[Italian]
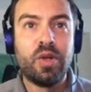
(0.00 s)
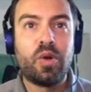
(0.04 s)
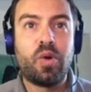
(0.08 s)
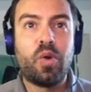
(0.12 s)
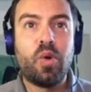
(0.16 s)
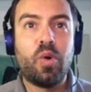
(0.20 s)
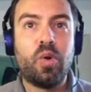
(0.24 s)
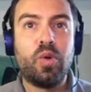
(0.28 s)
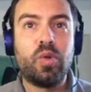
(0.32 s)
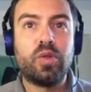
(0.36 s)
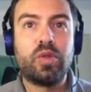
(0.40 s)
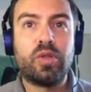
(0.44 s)

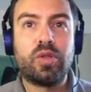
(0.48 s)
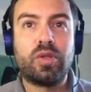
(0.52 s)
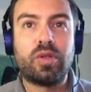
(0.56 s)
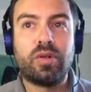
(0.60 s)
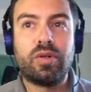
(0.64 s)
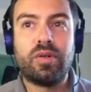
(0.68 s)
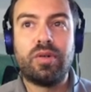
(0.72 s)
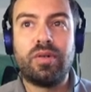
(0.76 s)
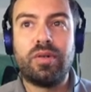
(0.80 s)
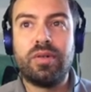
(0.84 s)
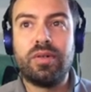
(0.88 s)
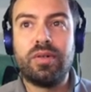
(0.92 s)

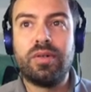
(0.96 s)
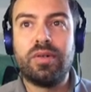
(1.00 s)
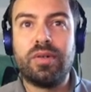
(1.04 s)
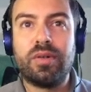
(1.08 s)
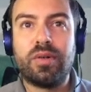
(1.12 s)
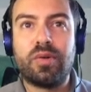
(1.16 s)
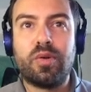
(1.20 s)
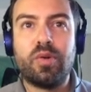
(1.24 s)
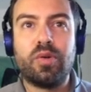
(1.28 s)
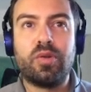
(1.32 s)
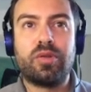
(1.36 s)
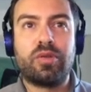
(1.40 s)

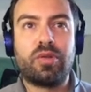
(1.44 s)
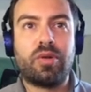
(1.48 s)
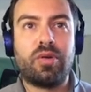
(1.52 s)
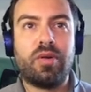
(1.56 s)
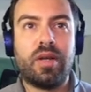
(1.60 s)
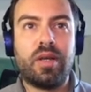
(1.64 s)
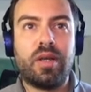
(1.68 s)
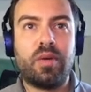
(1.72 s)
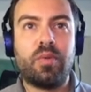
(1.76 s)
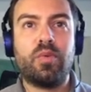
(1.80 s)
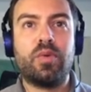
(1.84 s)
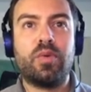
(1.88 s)
Contro, eh, contro,
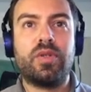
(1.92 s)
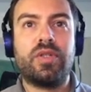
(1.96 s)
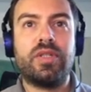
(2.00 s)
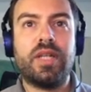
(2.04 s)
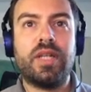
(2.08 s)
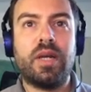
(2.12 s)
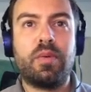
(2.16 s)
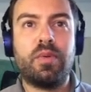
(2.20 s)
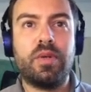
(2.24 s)
la Russia.